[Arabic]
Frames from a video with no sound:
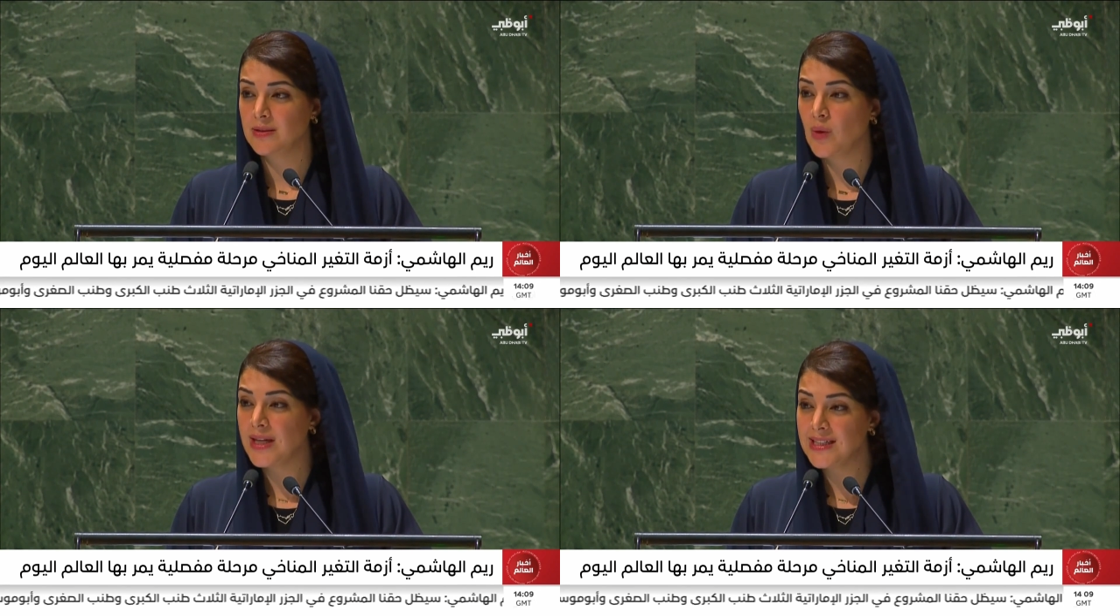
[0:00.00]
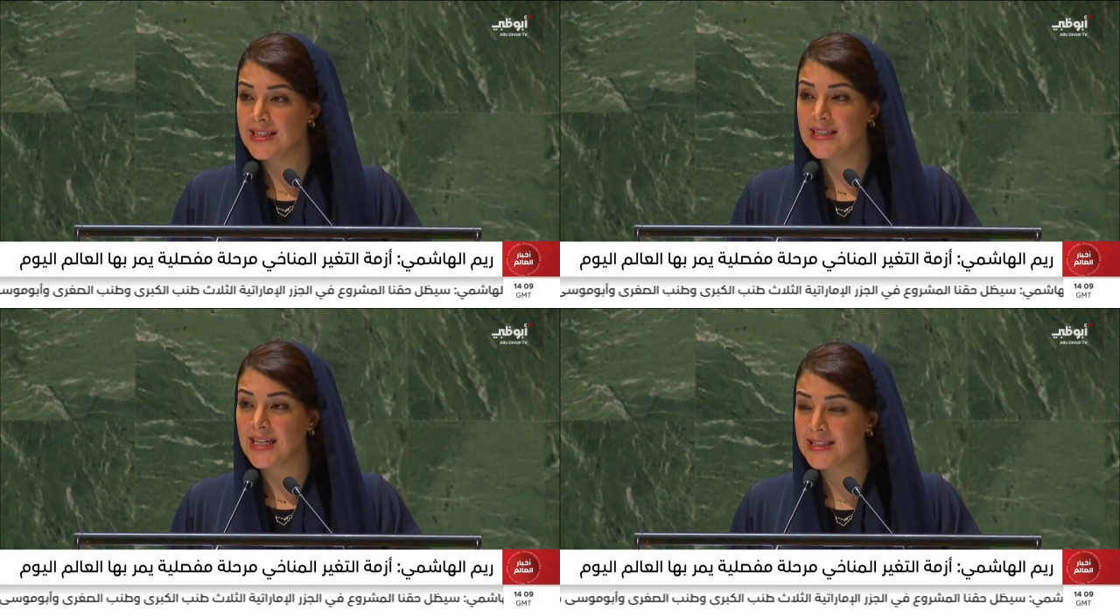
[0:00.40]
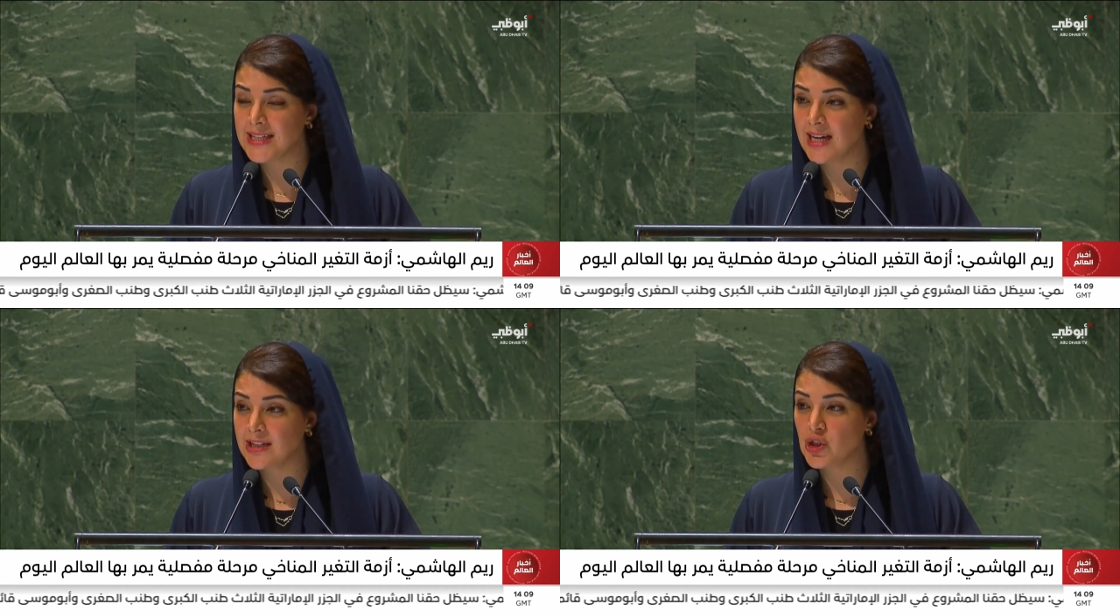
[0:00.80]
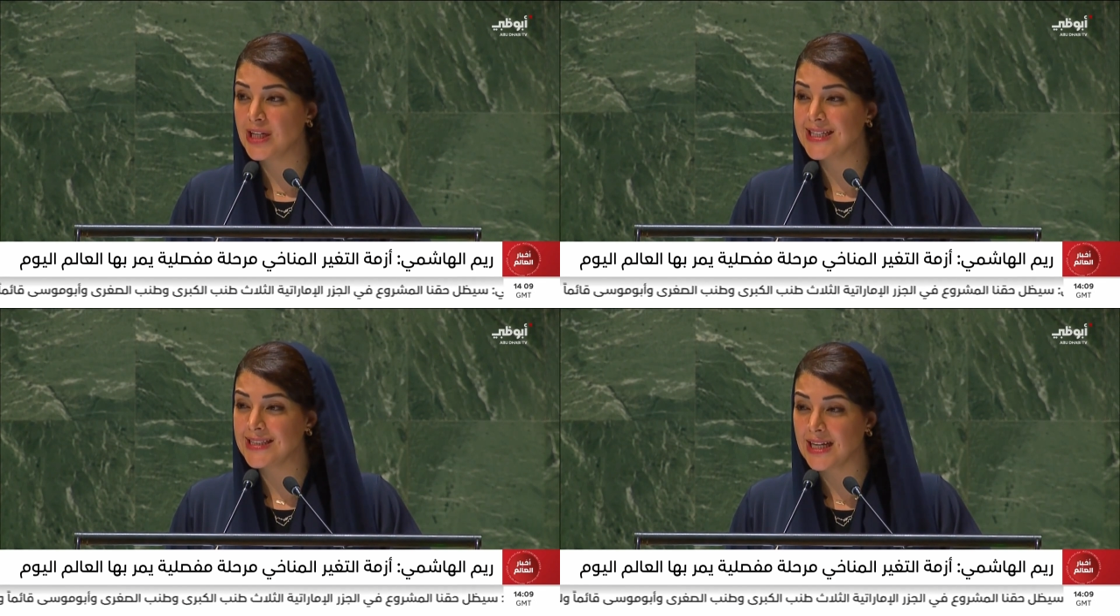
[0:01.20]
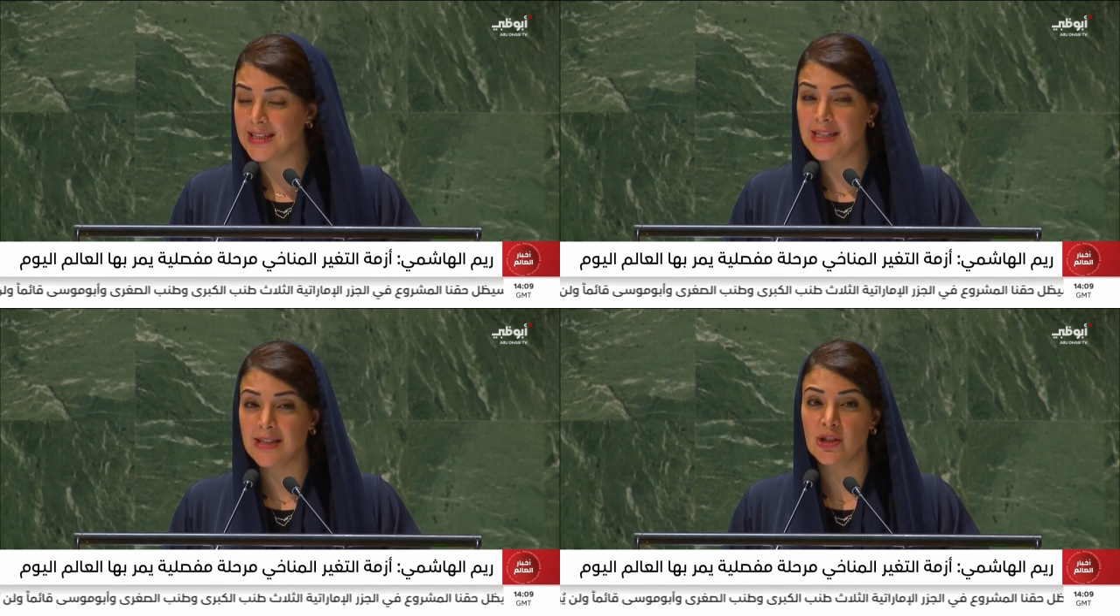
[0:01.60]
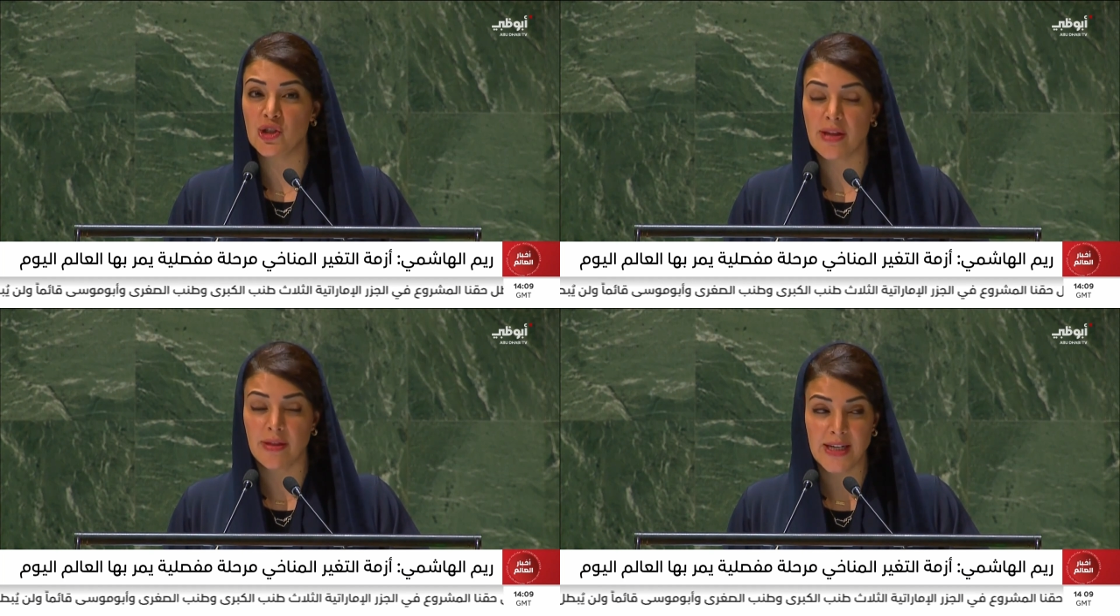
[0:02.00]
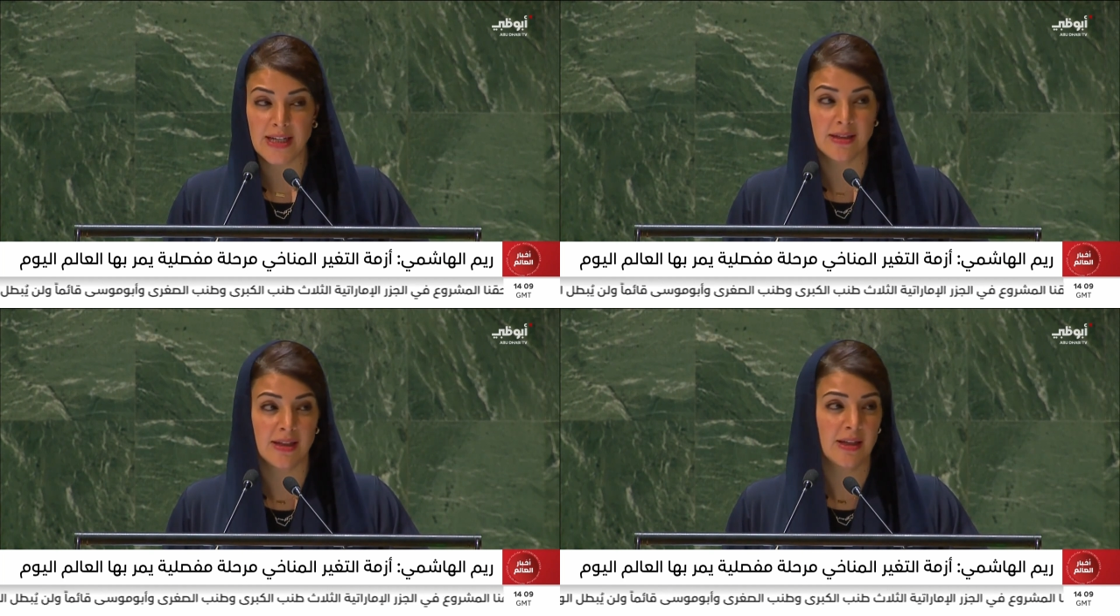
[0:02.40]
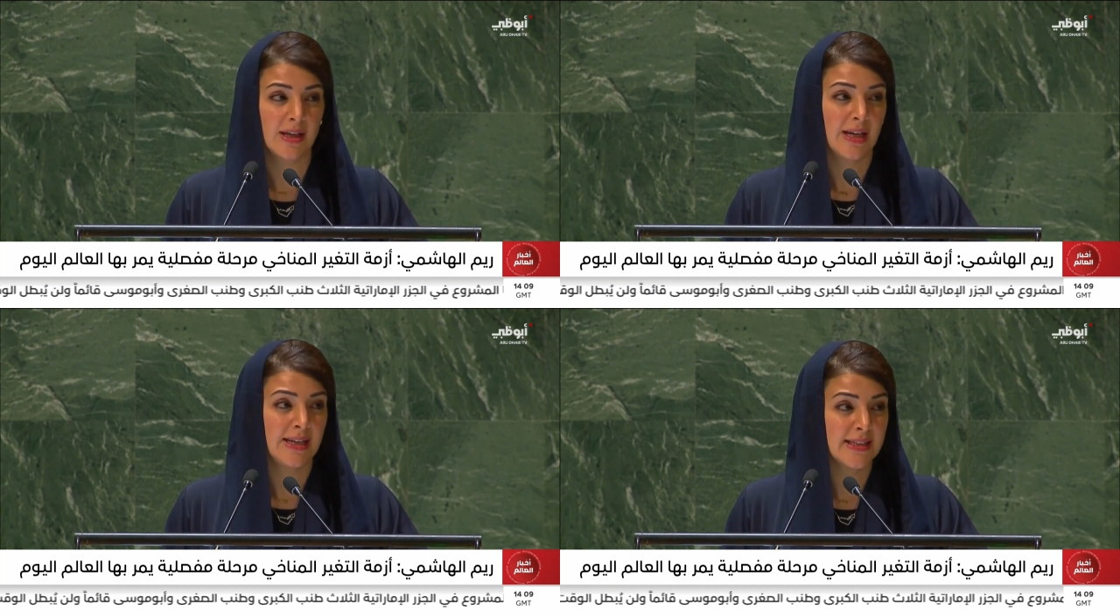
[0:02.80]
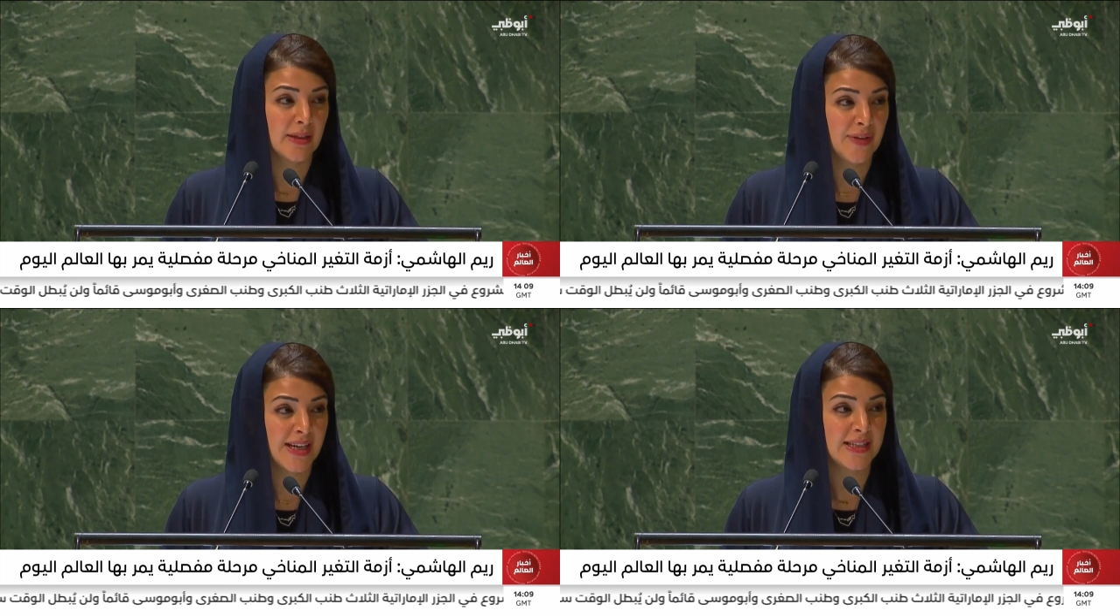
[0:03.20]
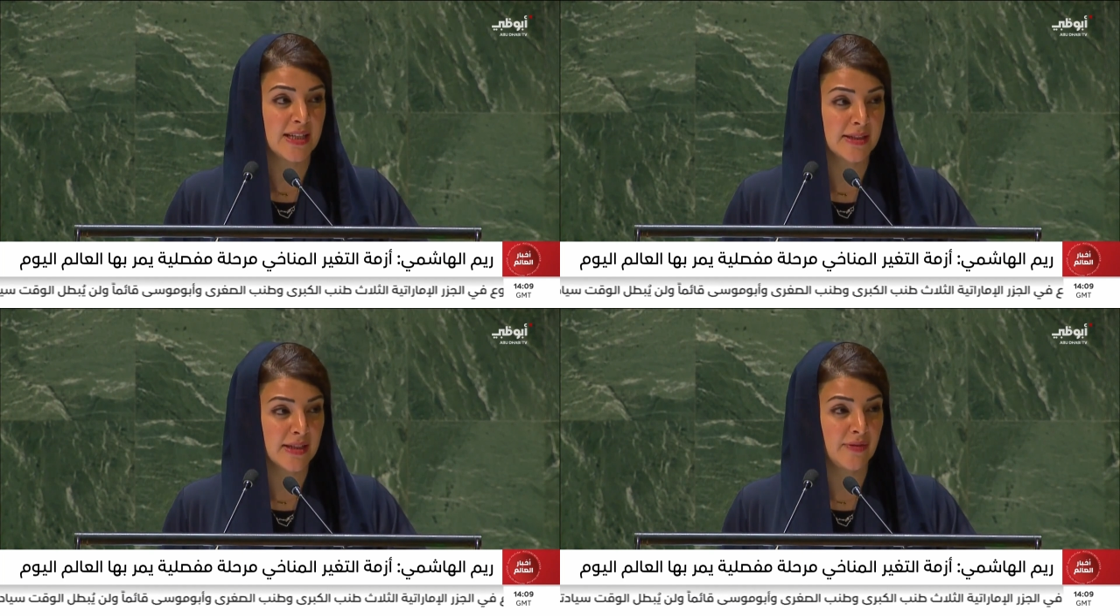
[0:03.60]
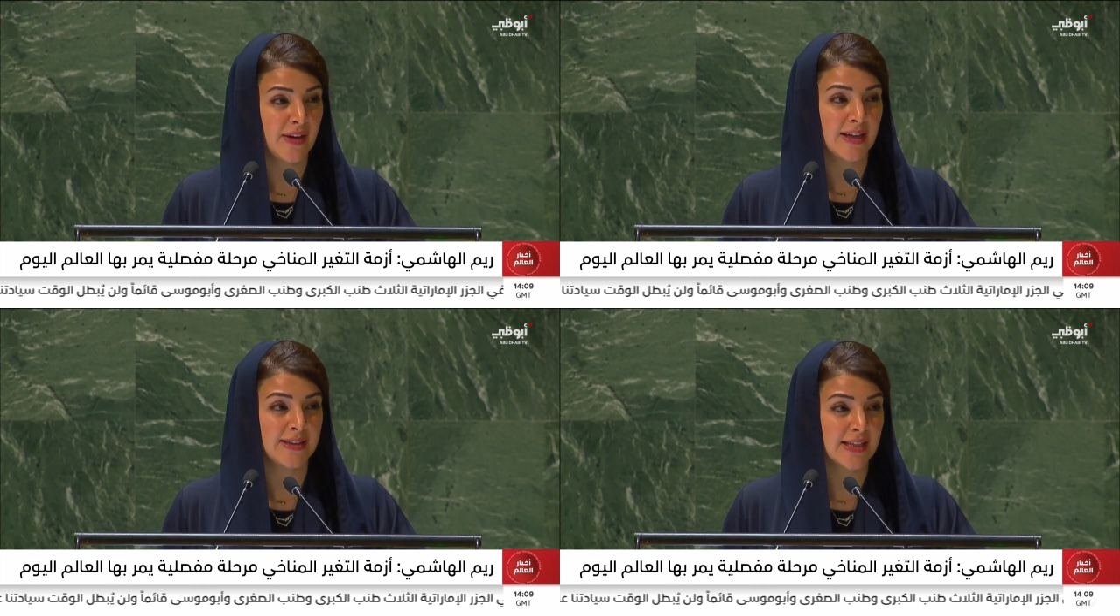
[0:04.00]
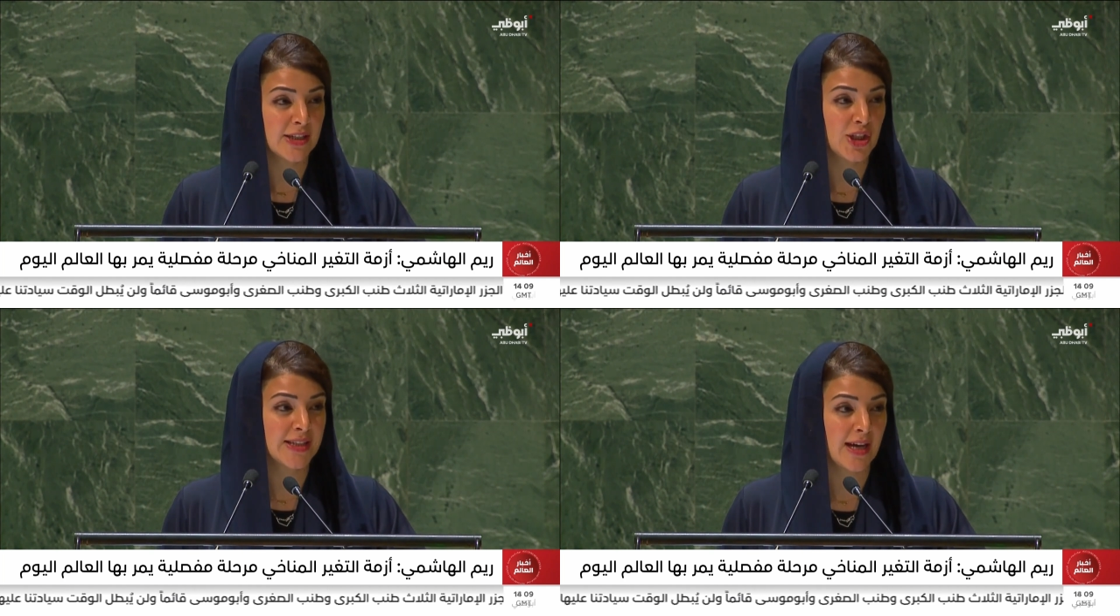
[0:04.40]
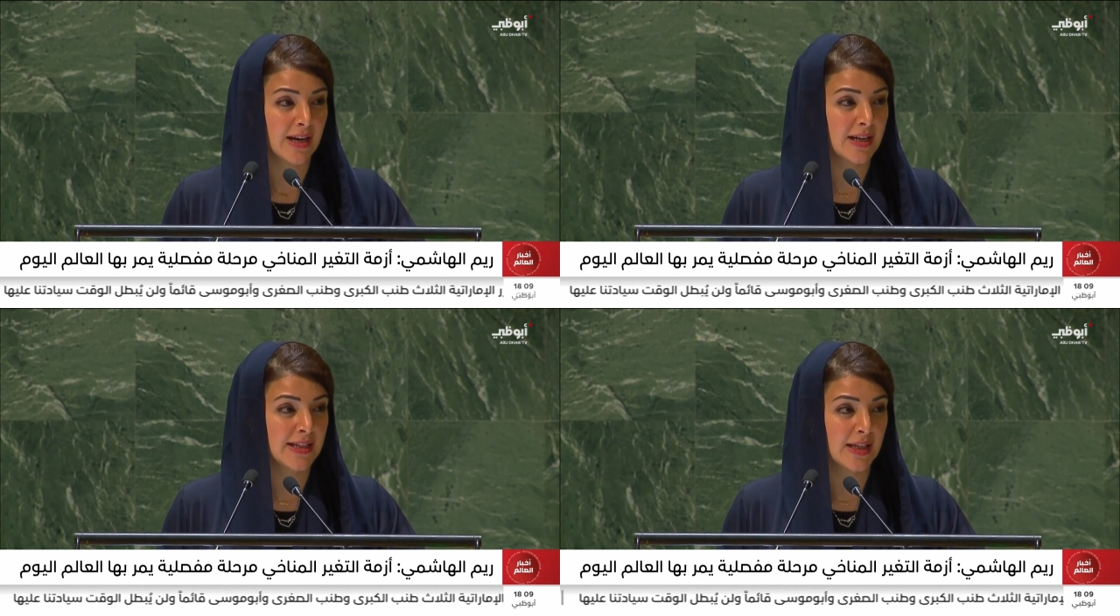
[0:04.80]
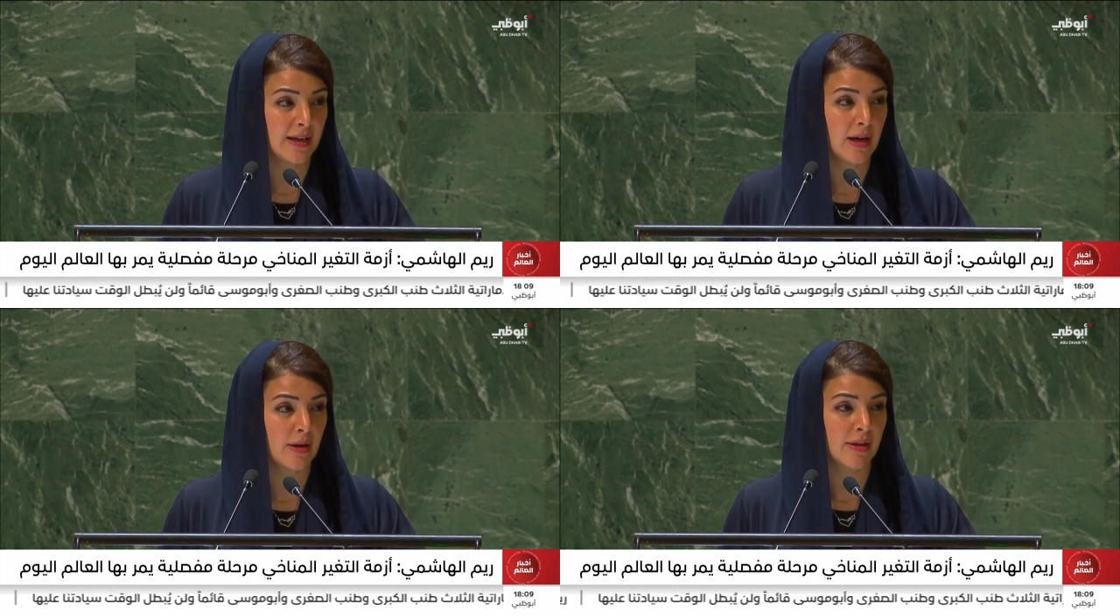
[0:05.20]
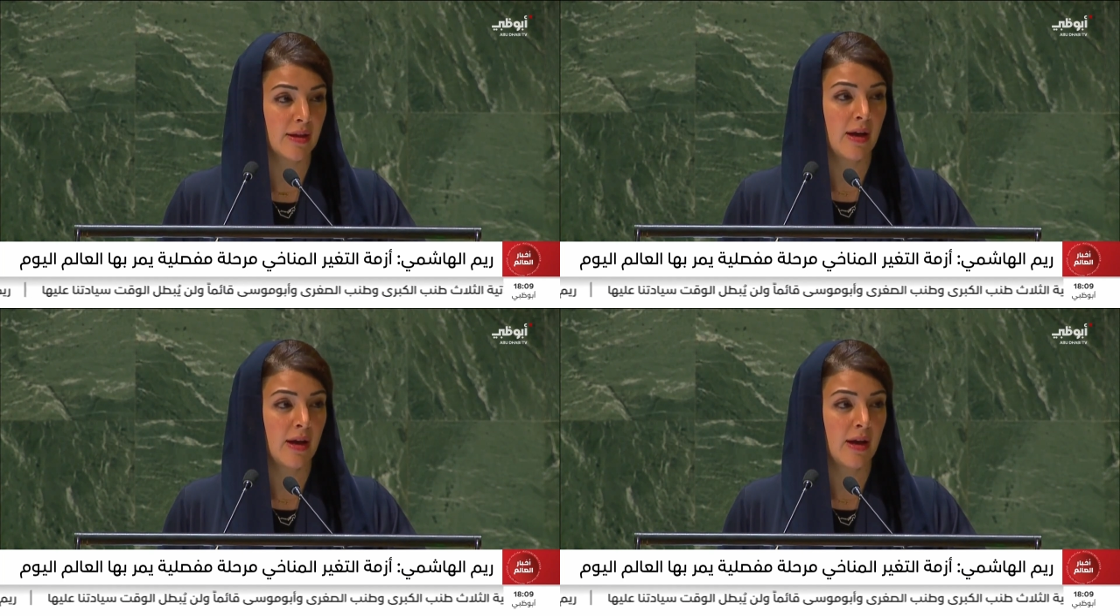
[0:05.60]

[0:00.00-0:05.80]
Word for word: وأننا نحتاج إلى تغيير جذري لتفادي ارتفاع درجة حرارة الأرض